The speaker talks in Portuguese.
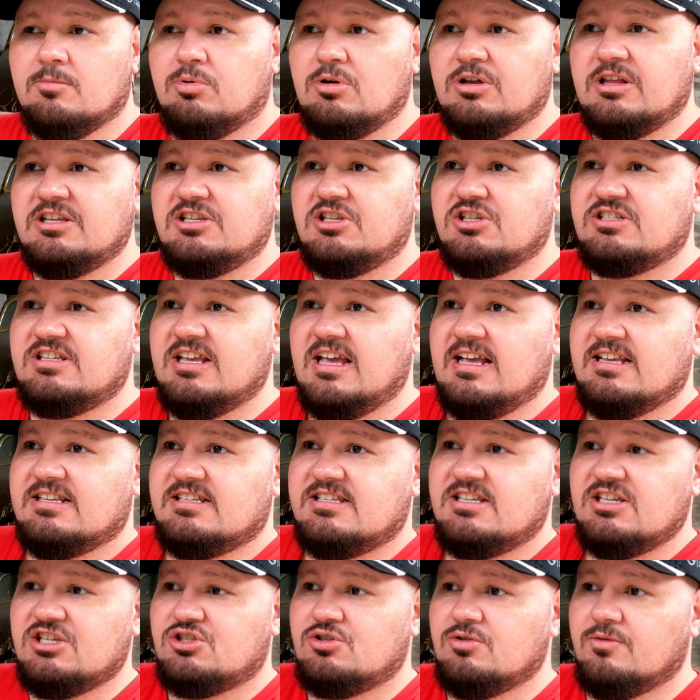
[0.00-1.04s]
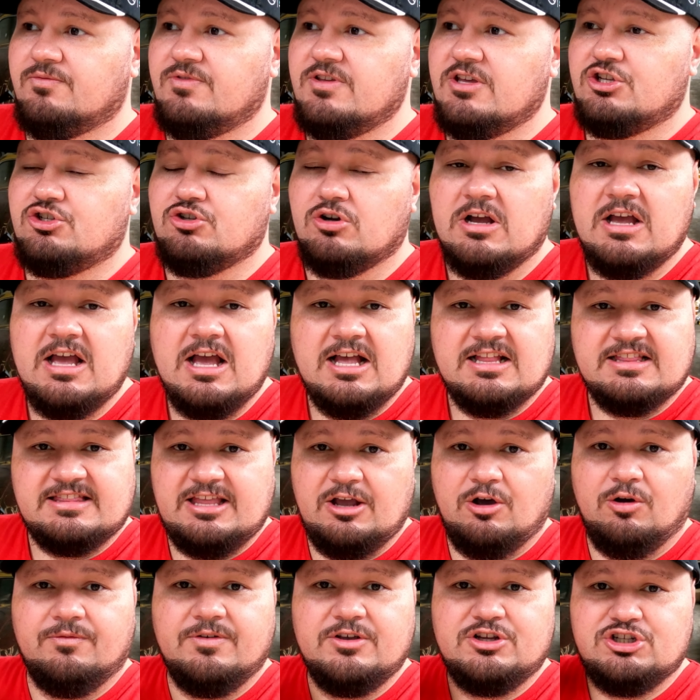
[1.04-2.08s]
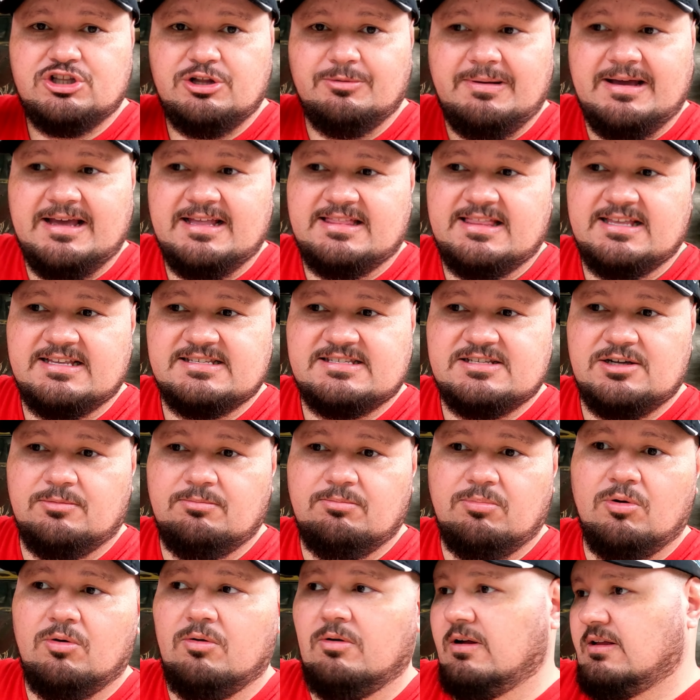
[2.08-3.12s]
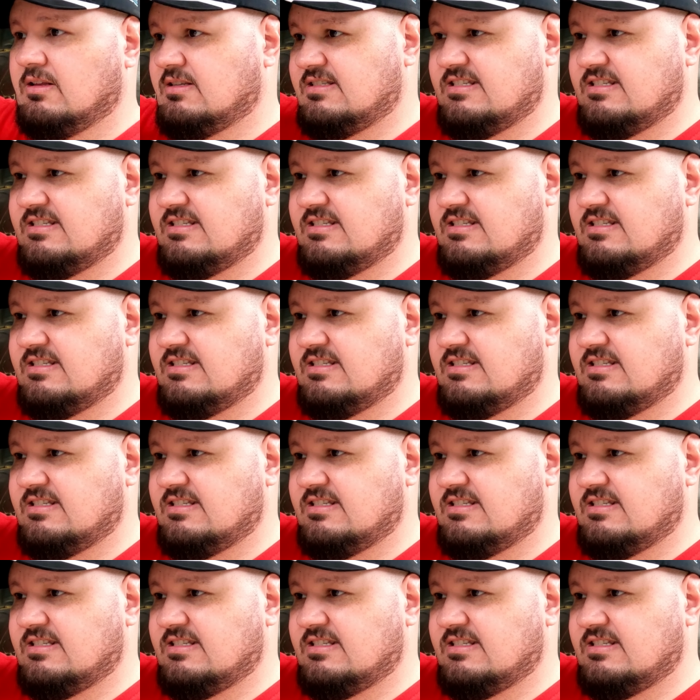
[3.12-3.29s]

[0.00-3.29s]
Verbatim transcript: Porque se você assiste o vídeo, o vídeo tem uma retenção boa.